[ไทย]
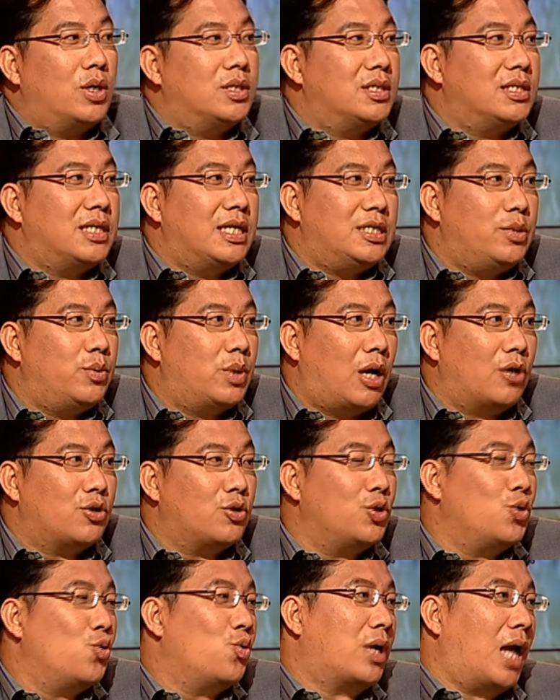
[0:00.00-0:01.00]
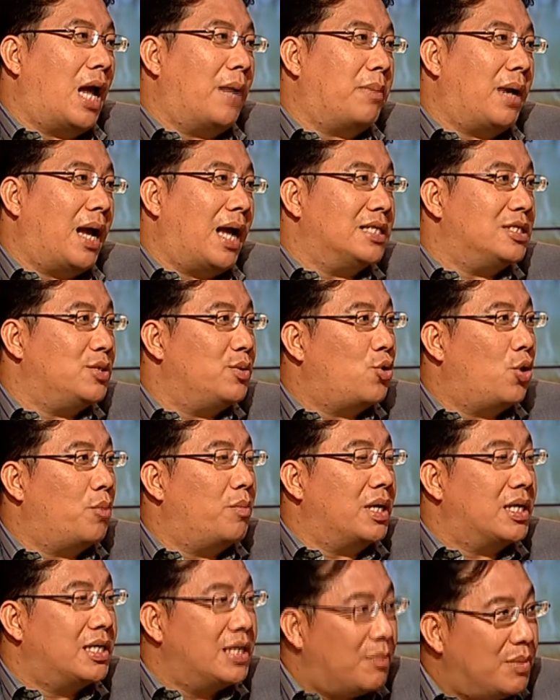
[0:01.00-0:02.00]
คน ซึ่งในชีวิตเขาต้องดูการประหารชีวิตคน
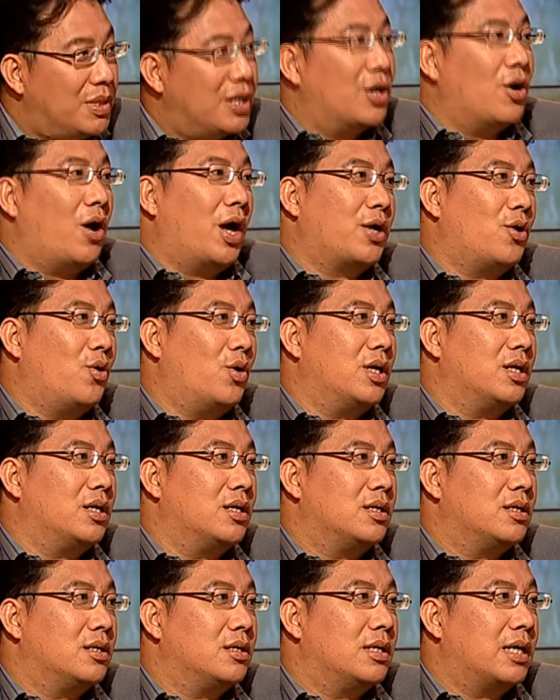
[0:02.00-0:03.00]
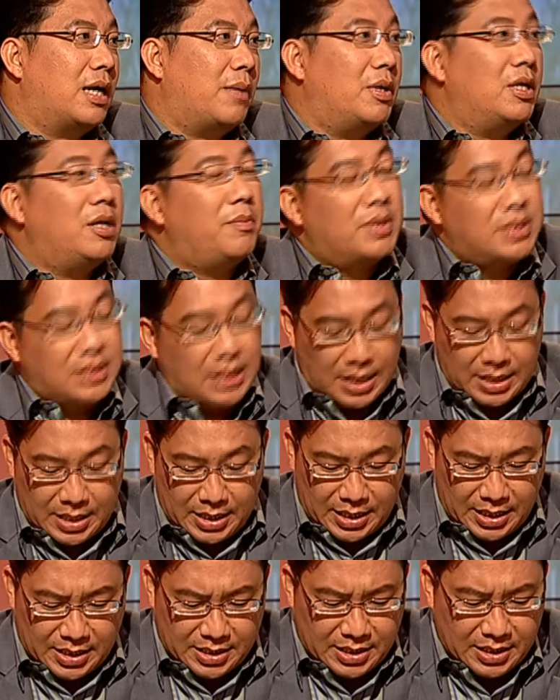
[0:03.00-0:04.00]
มันเกือบ 100 คนนะครับและนี่เป็นสารค
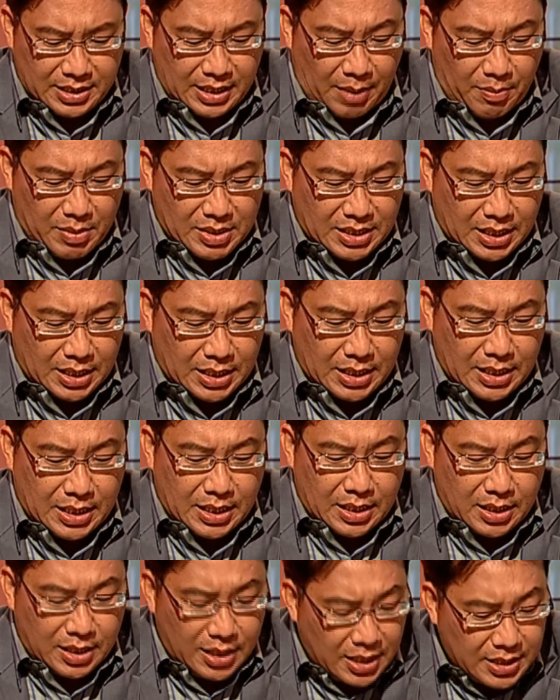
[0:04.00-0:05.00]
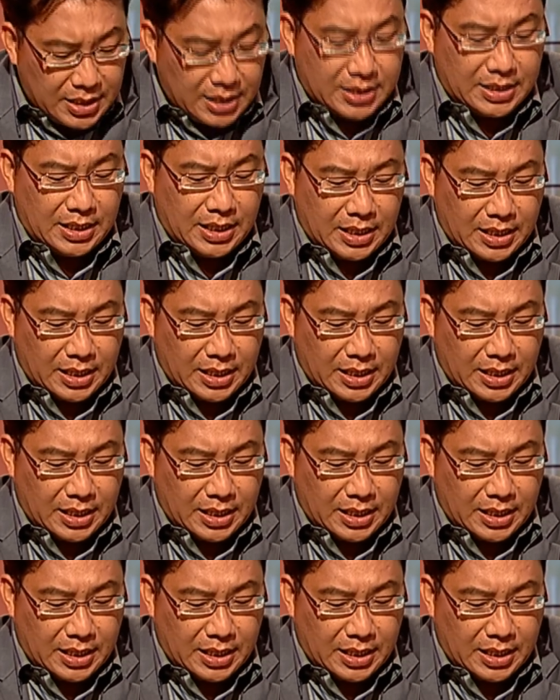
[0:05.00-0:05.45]
ดีซึ่งทำมาจากเรื่องจริง